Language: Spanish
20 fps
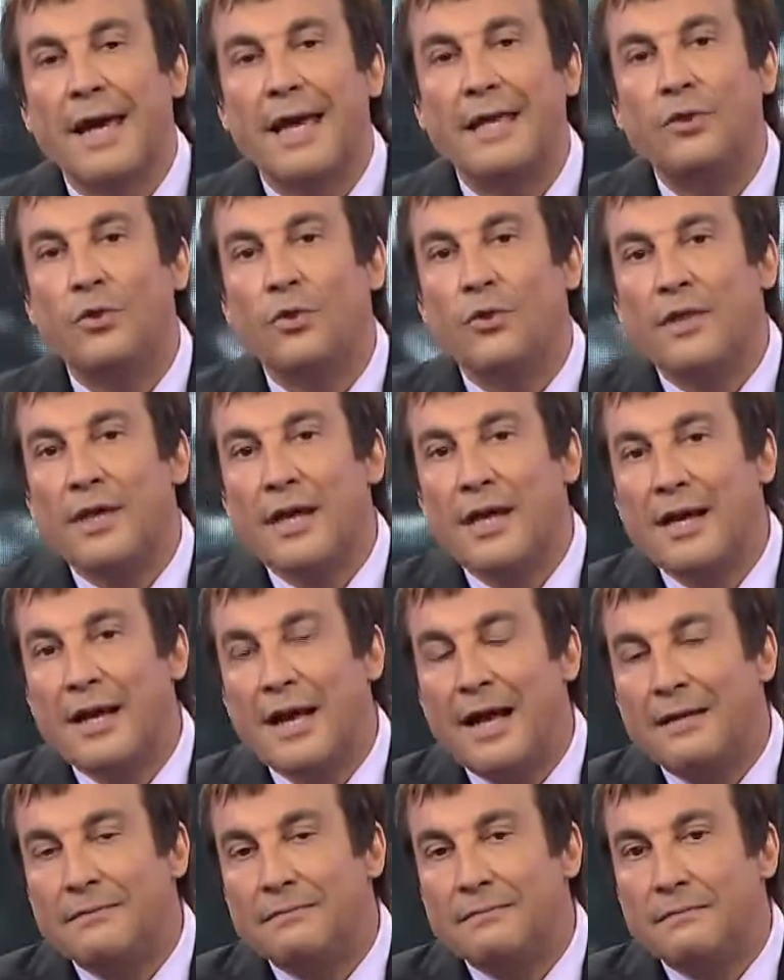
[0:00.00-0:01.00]
Esto
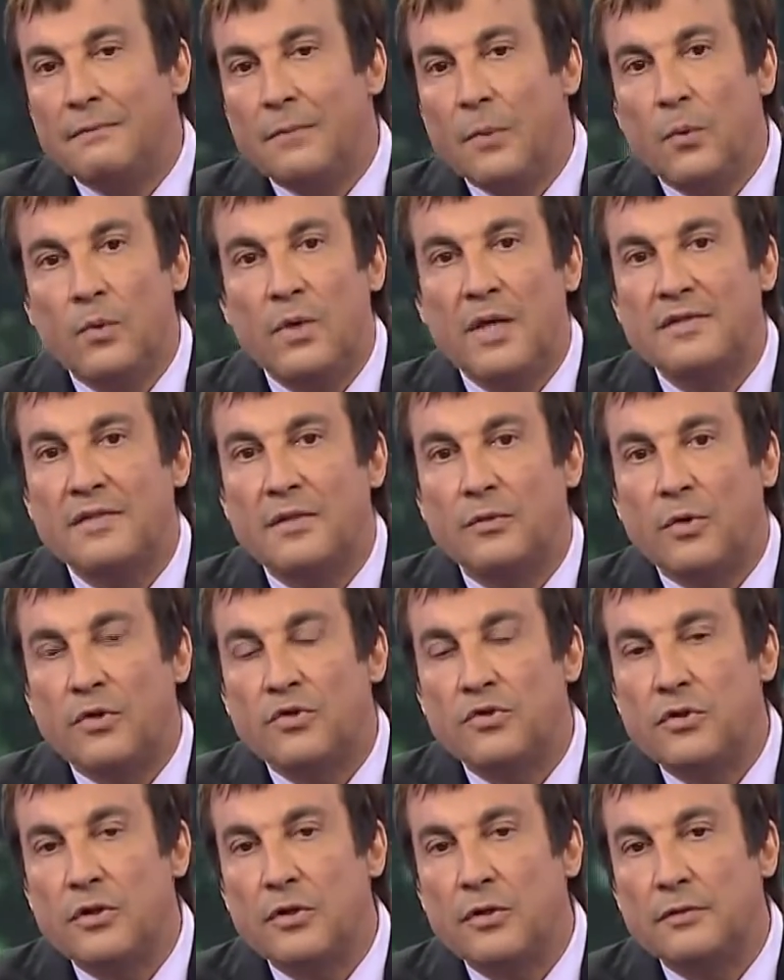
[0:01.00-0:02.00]
deja una
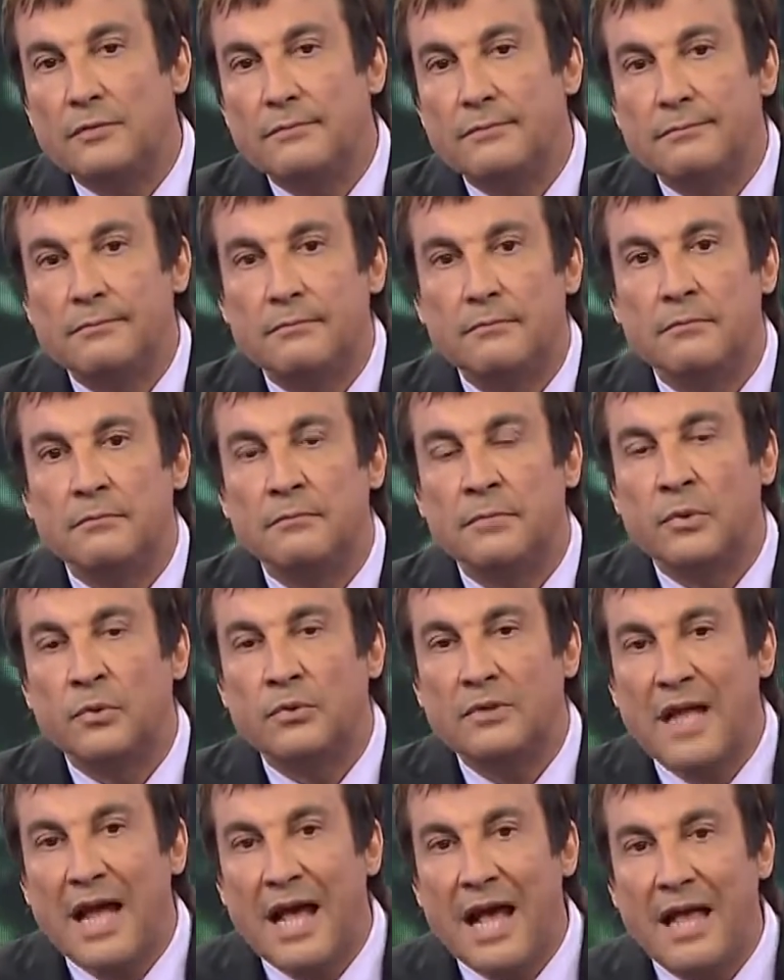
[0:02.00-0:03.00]
situación
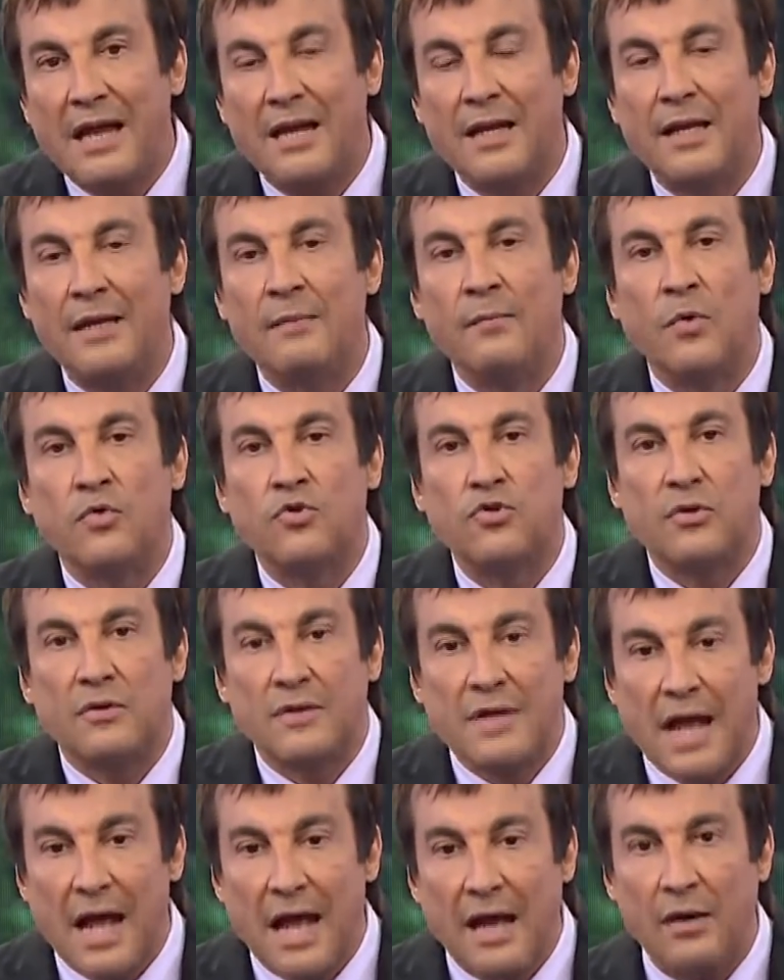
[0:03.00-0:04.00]
brutal,
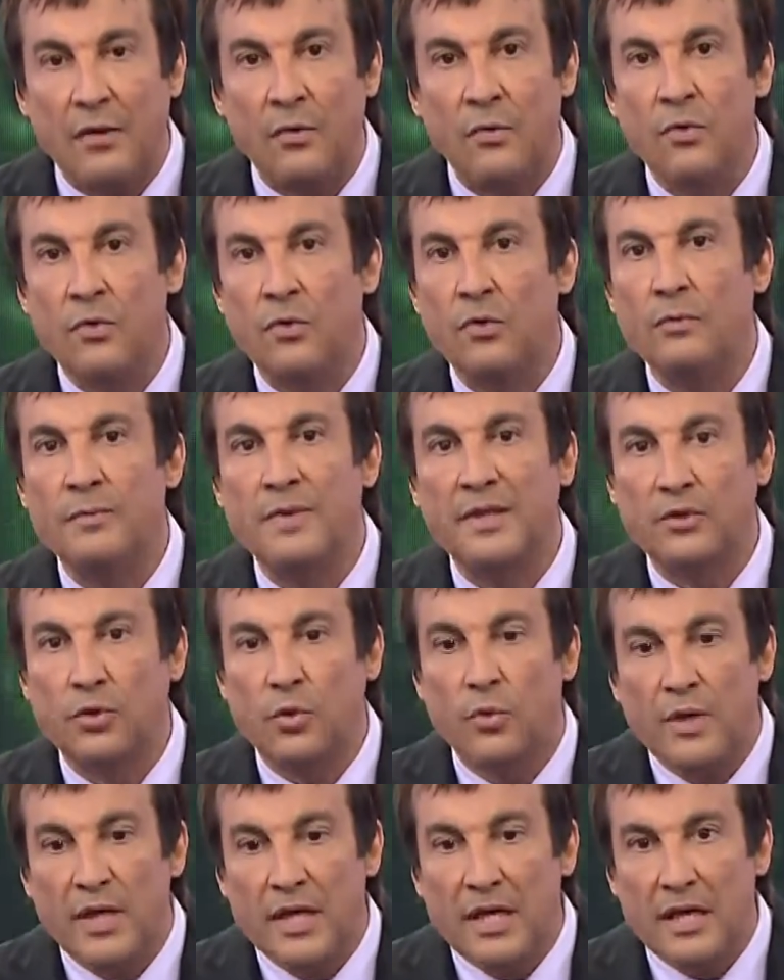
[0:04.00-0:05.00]
emocional, un club
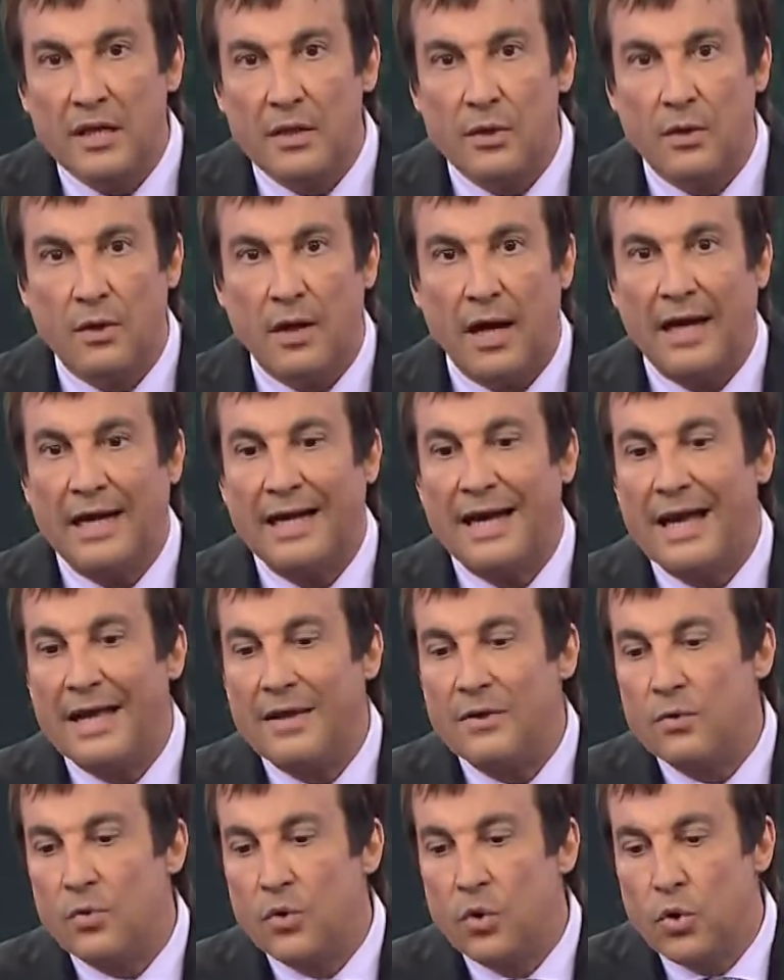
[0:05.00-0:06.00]
destruido, acá
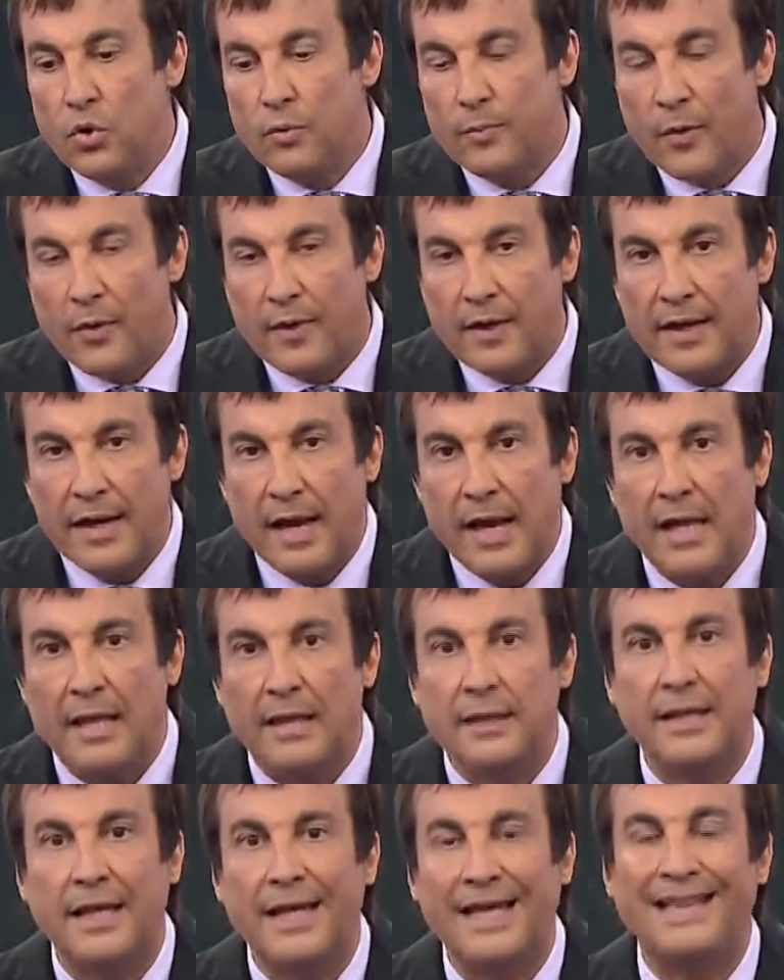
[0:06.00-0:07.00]
hay un grupo de
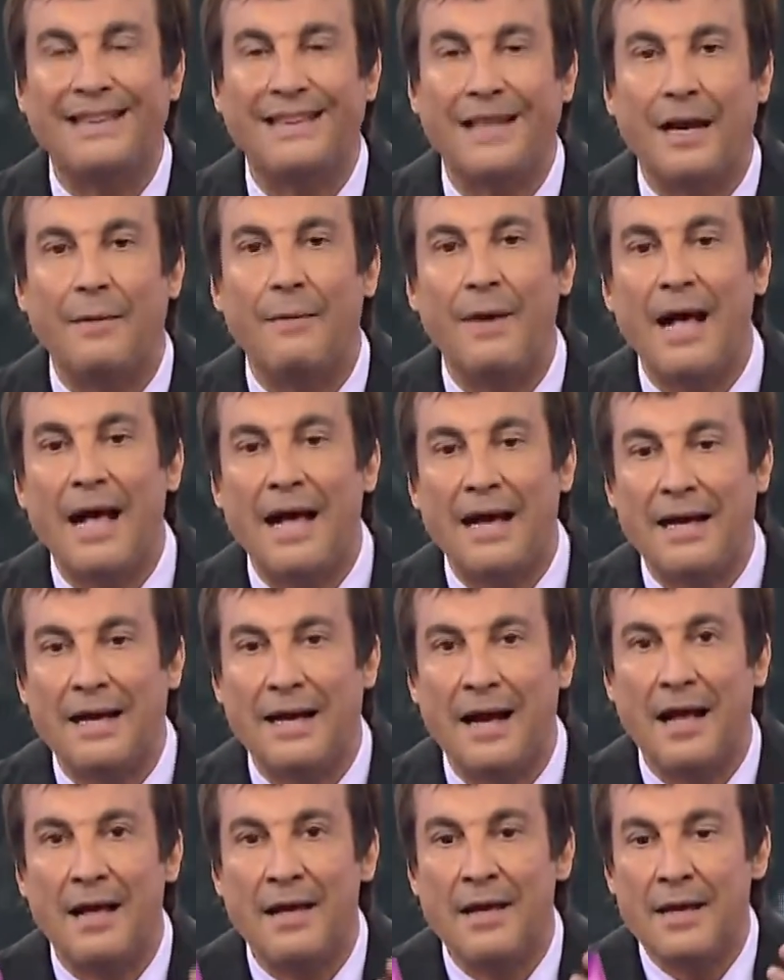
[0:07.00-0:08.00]
gente que
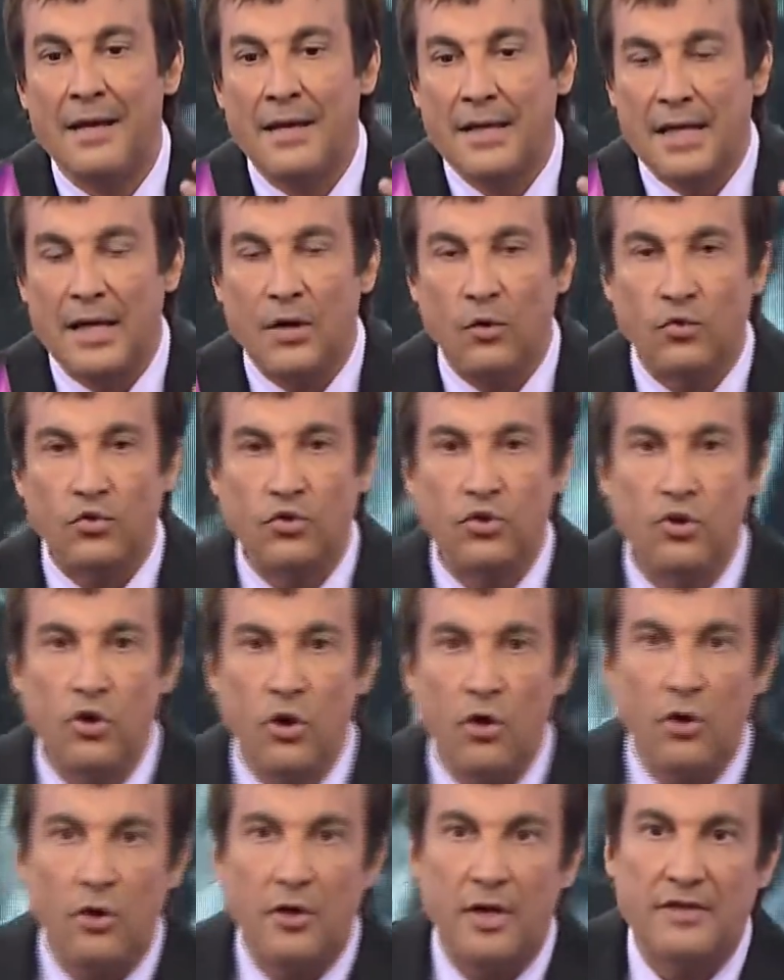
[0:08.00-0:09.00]
trabaja,
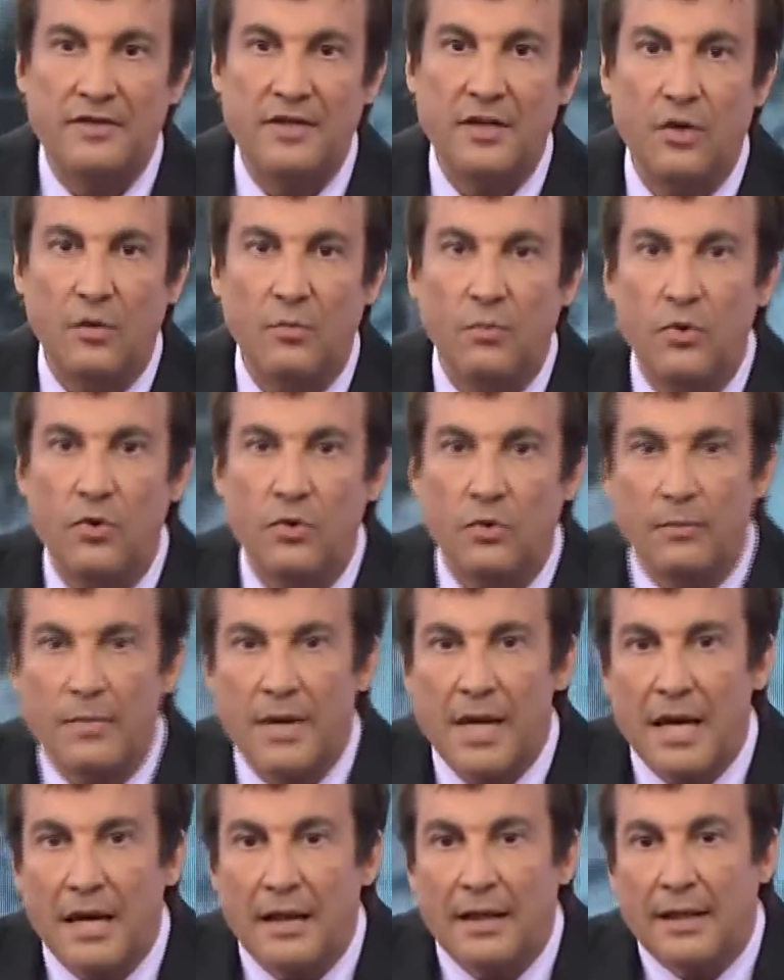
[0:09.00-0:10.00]
ilusiones, chicos muy
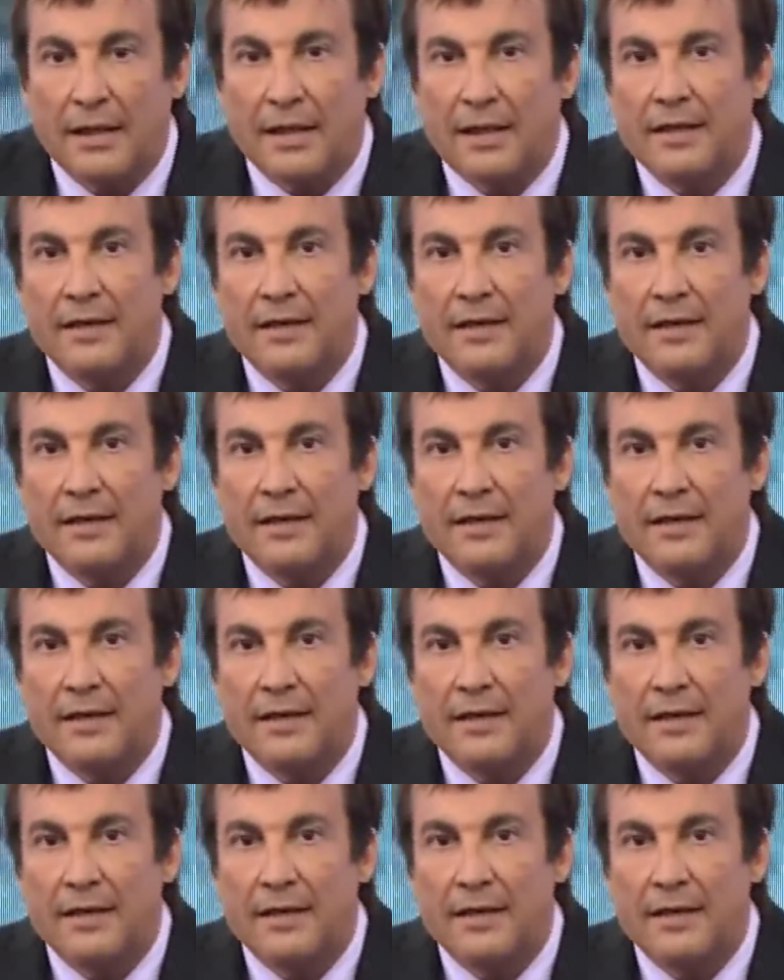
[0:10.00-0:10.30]
humildes que